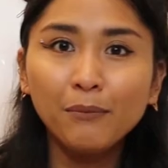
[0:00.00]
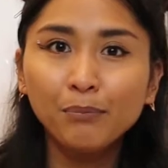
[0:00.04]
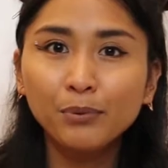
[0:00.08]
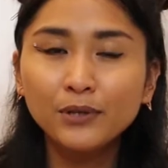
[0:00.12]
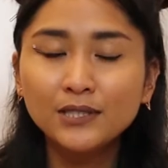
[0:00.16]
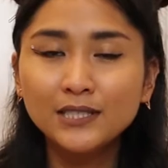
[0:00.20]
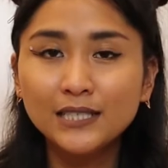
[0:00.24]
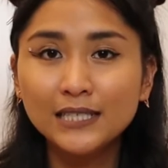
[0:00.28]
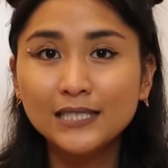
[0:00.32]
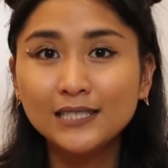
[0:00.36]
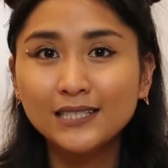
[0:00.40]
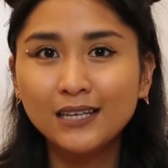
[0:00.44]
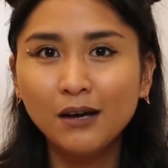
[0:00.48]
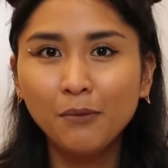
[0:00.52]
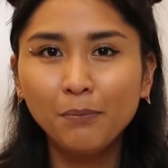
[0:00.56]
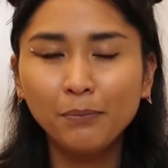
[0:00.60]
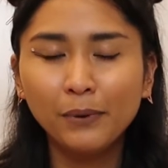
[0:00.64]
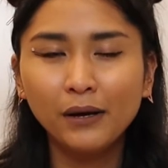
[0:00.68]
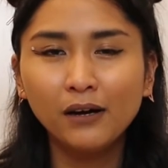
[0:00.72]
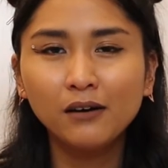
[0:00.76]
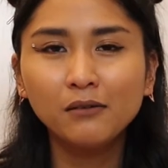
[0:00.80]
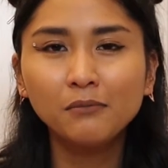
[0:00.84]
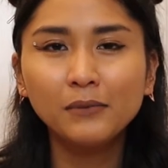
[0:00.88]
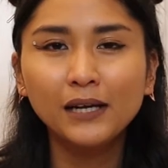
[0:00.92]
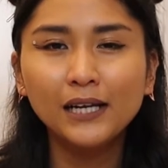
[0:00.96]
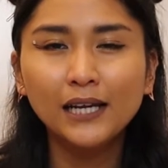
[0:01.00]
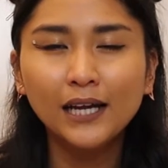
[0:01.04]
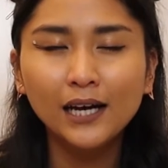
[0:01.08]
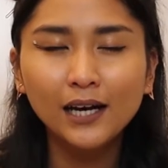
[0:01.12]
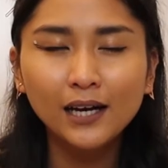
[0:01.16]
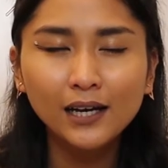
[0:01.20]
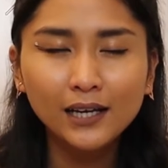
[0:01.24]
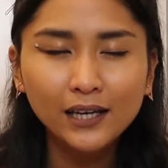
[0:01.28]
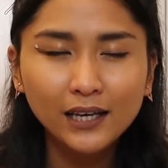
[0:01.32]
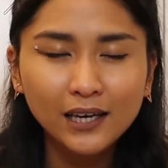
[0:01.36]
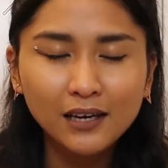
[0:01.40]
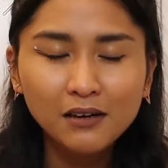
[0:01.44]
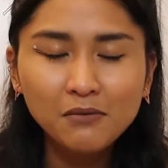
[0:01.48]
Tapos isa pang
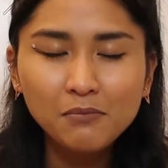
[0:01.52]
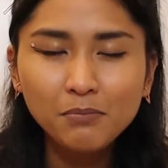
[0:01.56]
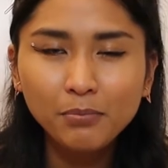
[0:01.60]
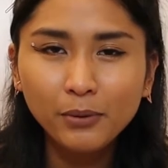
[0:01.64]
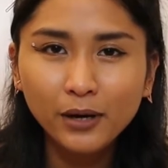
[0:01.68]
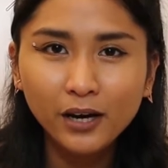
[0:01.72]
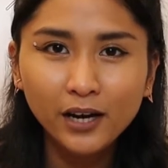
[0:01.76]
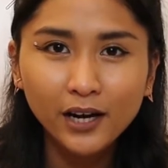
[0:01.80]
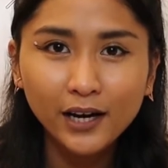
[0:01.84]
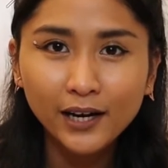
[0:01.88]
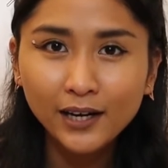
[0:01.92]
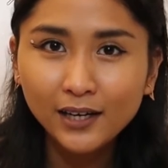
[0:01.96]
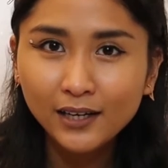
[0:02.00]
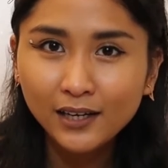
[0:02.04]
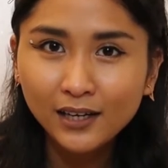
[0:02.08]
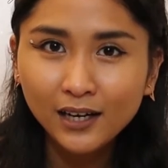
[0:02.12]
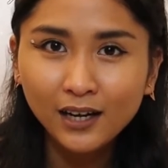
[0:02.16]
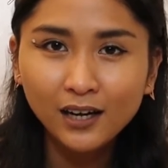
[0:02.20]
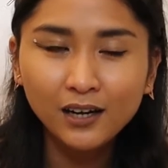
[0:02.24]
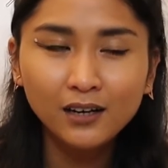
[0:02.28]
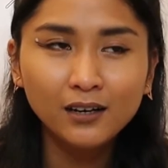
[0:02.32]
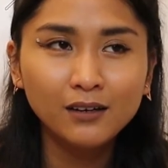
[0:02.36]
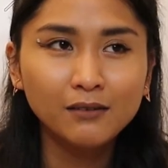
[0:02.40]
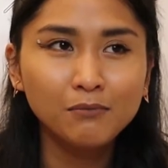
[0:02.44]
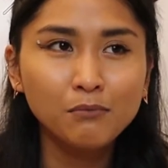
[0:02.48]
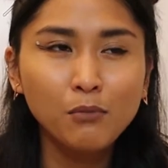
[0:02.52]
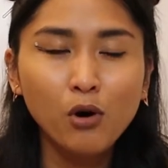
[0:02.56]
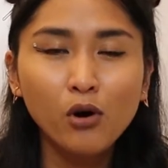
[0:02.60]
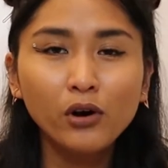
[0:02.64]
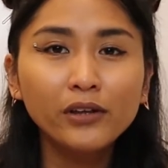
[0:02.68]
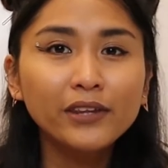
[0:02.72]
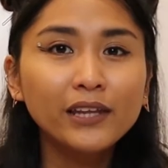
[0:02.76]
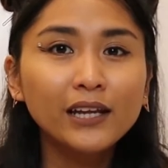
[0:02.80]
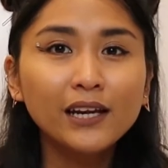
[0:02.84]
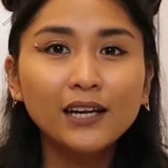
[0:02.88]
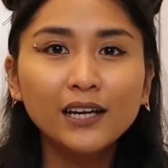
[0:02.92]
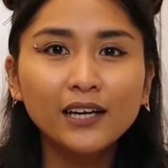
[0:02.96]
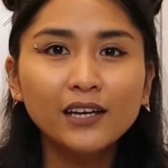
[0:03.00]
malaking part ng
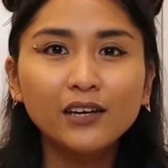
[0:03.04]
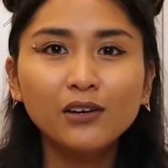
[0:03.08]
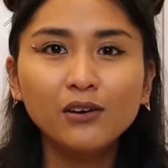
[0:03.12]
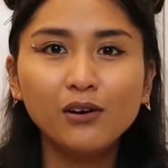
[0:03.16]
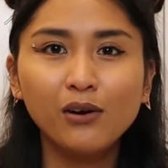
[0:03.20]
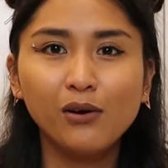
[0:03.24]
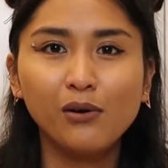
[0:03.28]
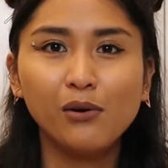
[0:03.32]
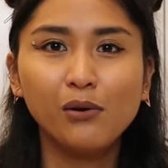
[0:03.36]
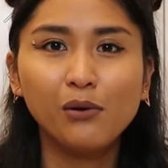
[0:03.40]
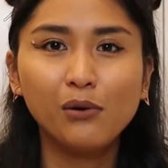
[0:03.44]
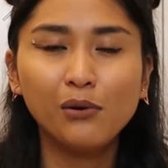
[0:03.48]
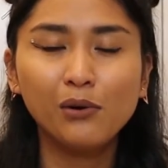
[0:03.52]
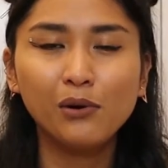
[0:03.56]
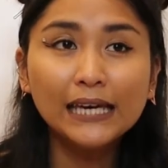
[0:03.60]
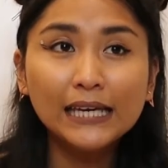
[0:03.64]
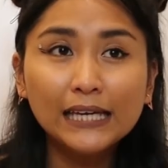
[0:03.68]
modeling ko